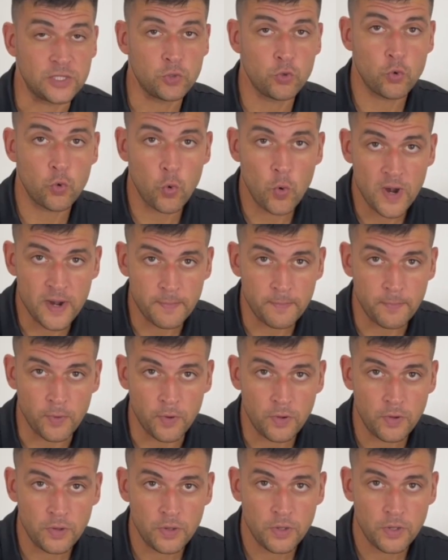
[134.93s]
tu
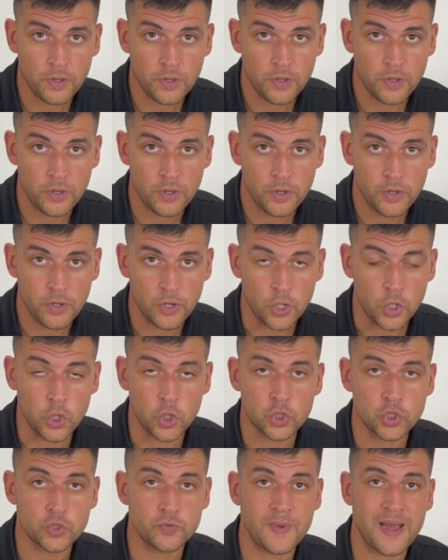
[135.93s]
cuerpo
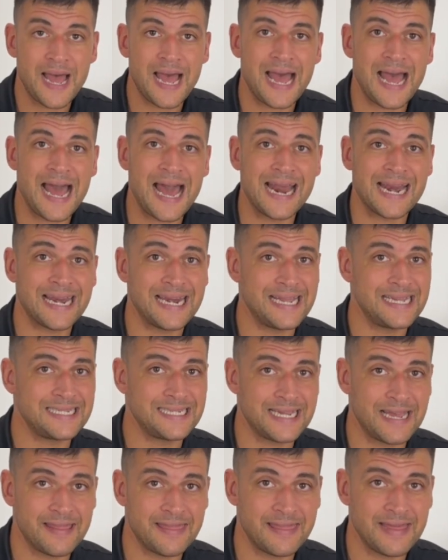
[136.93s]
los va a
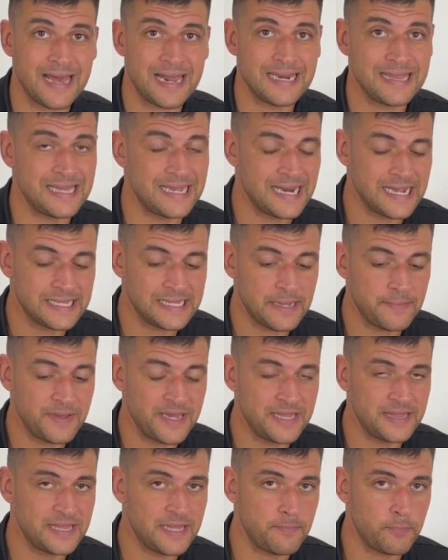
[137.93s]
rechazar
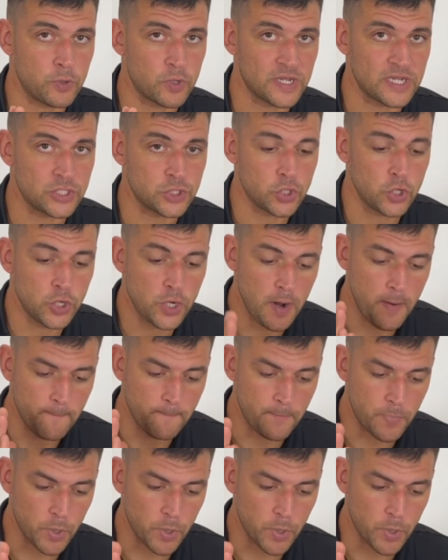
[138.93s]
directamente porque son